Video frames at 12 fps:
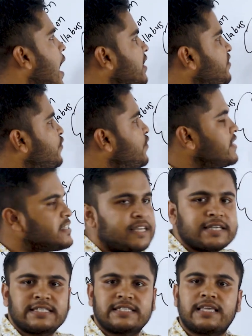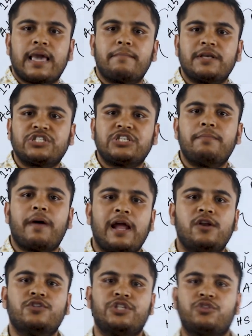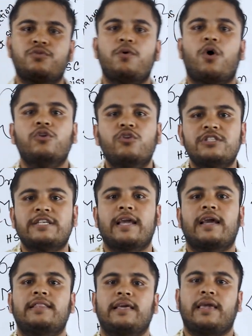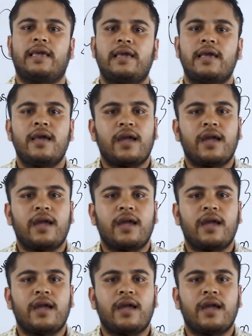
আর ফিজিক্স কেমিস্ট্রি বায়োলজি তুমি অন্য জায়গা থেকে